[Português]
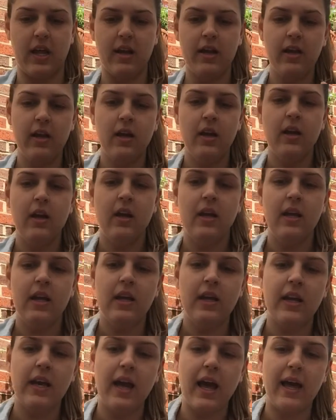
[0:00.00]
né?
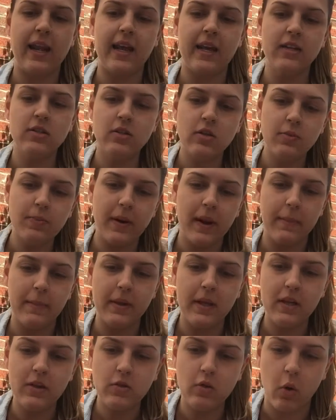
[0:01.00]
E cara, isso pra
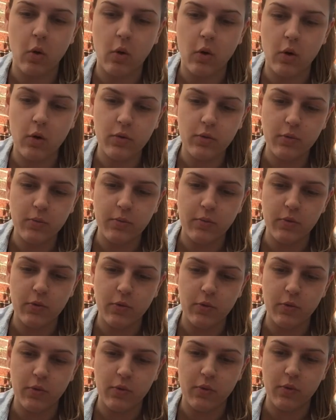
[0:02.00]
mim tocou num,
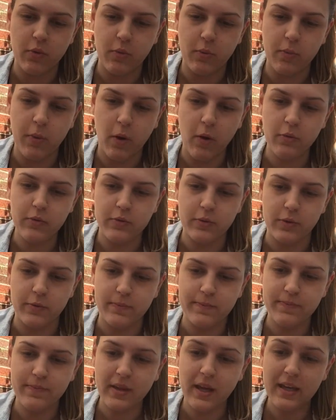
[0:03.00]
num ponto
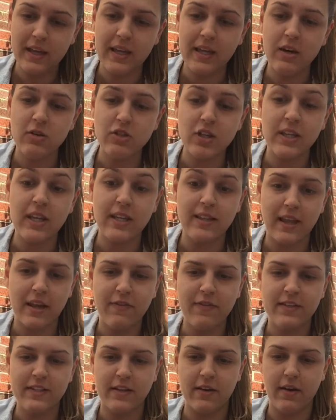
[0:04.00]
que eu já tentei
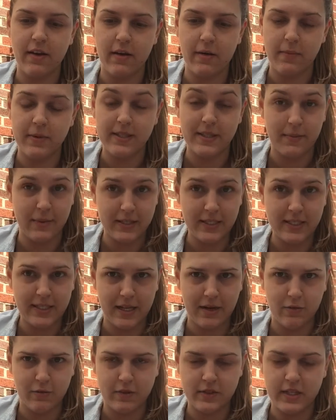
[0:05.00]
fazer, pra ser bem
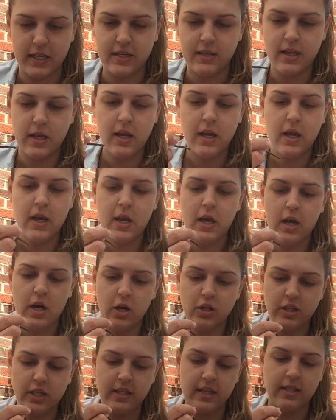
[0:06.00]
sincera com vocês,
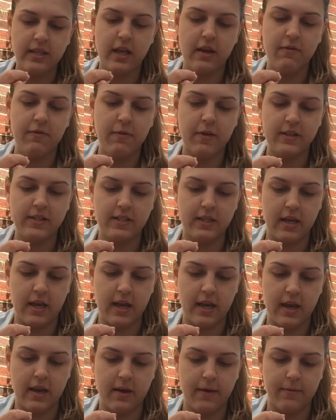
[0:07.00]
eu já tentei
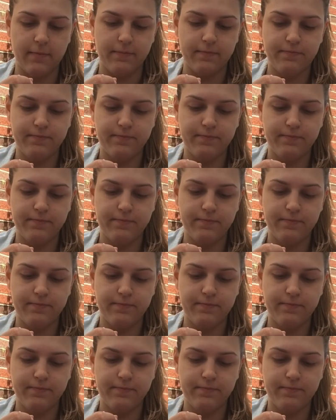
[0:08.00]
fazer